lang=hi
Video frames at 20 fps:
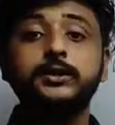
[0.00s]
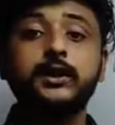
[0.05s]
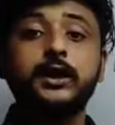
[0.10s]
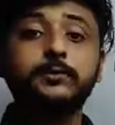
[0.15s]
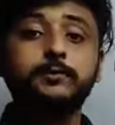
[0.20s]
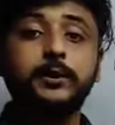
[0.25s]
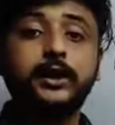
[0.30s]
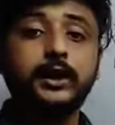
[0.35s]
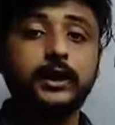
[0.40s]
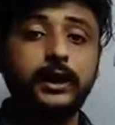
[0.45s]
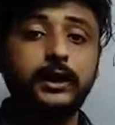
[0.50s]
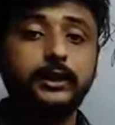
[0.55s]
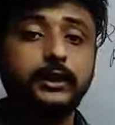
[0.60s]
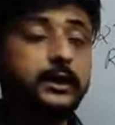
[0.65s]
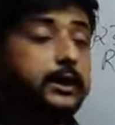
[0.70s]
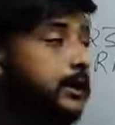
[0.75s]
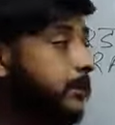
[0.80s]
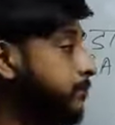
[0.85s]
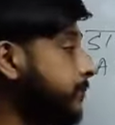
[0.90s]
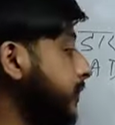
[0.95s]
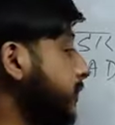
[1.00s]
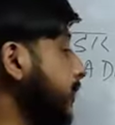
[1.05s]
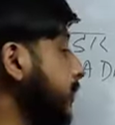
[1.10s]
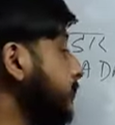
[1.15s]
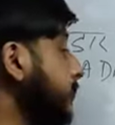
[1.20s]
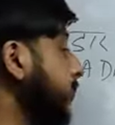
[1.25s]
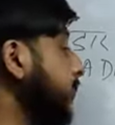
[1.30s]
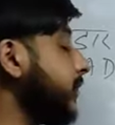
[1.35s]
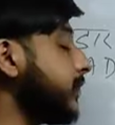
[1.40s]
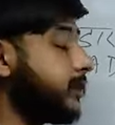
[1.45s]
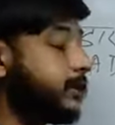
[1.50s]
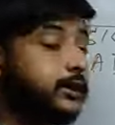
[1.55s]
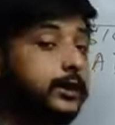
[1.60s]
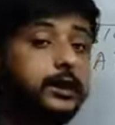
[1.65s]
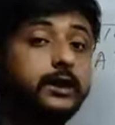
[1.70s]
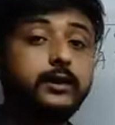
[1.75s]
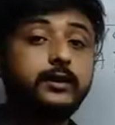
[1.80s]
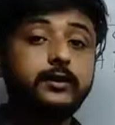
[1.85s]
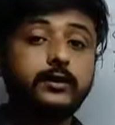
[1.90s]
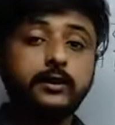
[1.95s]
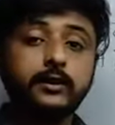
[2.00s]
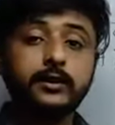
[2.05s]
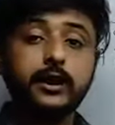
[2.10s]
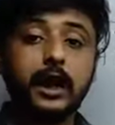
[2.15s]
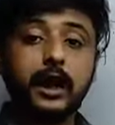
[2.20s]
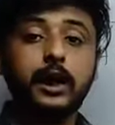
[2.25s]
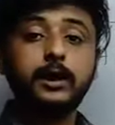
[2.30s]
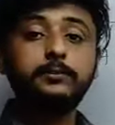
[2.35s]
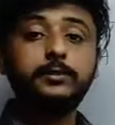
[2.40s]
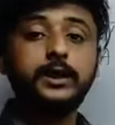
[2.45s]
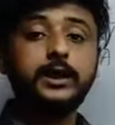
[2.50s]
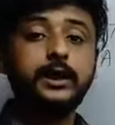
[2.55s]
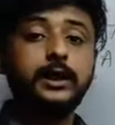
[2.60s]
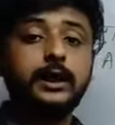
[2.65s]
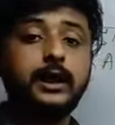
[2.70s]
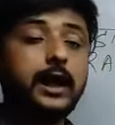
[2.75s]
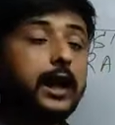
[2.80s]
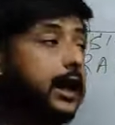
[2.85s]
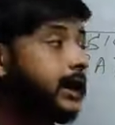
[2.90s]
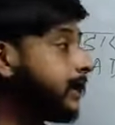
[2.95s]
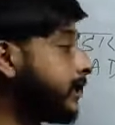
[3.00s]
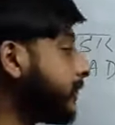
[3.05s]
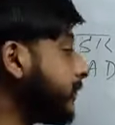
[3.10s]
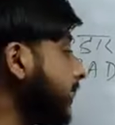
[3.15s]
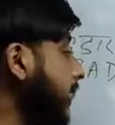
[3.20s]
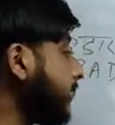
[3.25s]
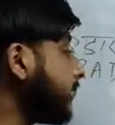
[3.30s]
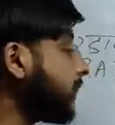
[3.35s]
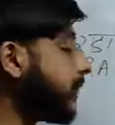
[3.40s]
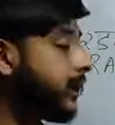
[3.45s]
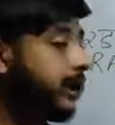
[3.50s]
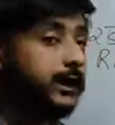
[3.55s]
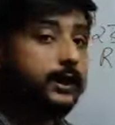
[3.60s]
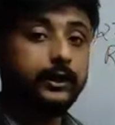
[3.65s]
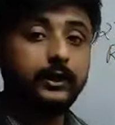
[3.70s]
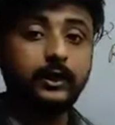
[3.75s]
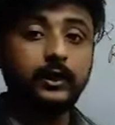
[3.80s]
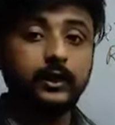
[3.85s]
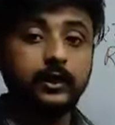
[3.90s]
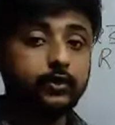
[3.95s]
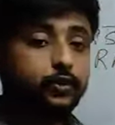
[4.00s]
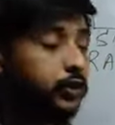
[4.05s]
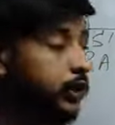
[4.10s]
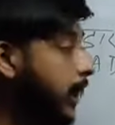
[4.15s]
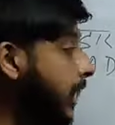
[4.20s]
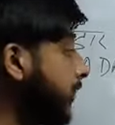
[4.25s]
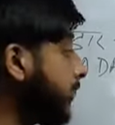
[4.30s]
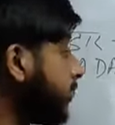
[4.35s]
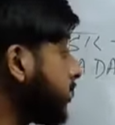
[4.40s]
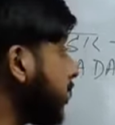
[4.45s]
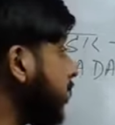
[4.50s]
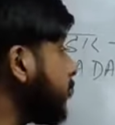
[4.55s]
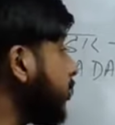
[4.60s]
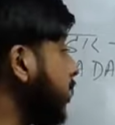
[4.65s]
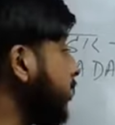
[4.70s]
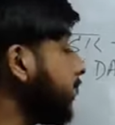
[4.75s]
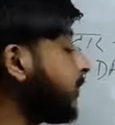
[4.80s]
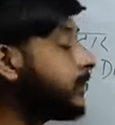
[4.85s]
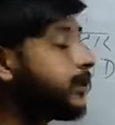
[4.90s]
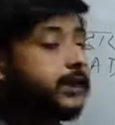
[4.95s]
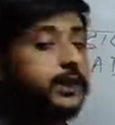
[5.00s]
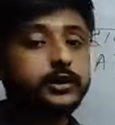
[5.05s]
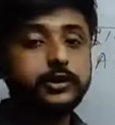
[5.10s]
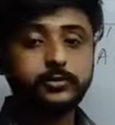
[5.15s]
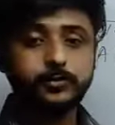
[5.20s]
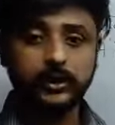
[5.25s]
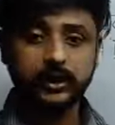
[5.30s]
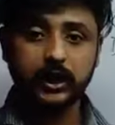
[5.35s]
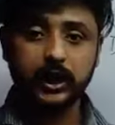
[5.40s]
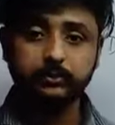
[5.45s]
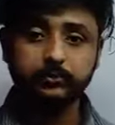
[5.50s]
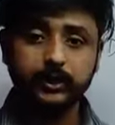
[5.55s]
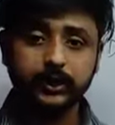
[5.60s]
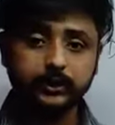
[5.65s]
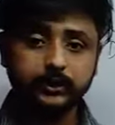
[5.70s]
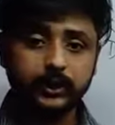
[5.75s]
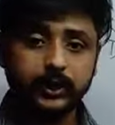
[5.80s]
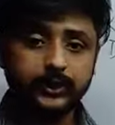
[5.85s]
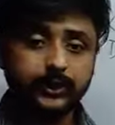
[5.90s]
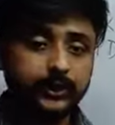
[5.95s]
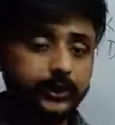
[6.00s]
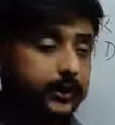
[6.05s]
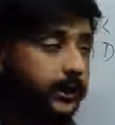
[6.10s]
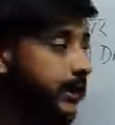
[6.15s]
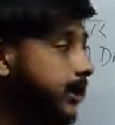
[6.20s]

किधर पे है मतलब कि कितने कहाँ पे है आगे क्या क्या है तो अल्ट्रा वायलेट रेट्स पे काम करता है